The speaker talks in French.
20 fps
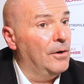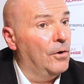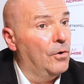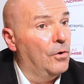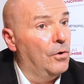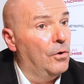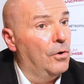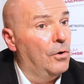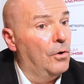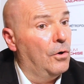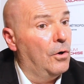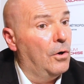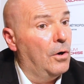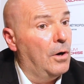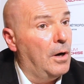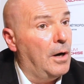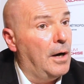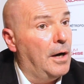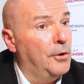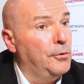
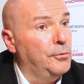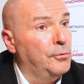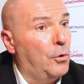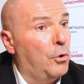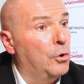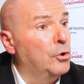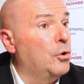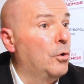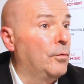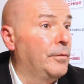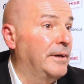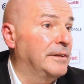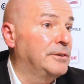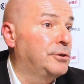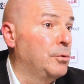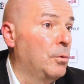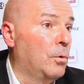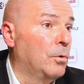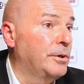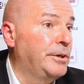euh, a une
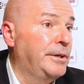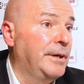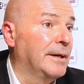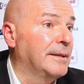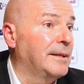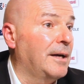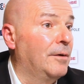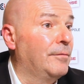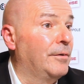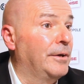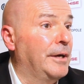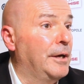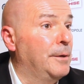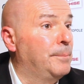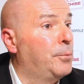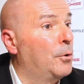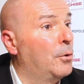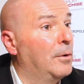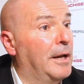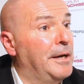reconversion, qui a travaillé
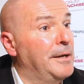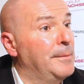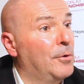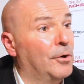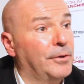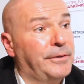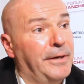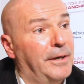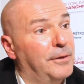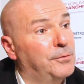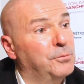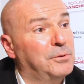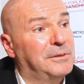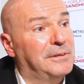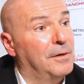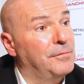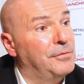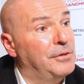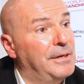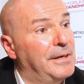pour l'alimentaire toute
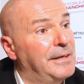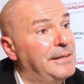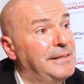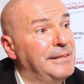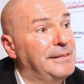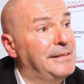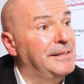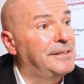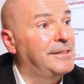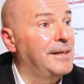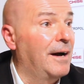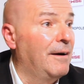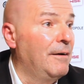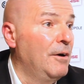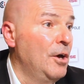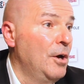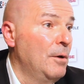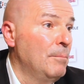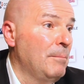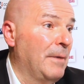sa vie et qui dit tiens,
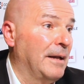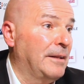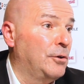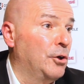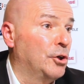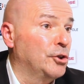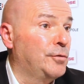maintenant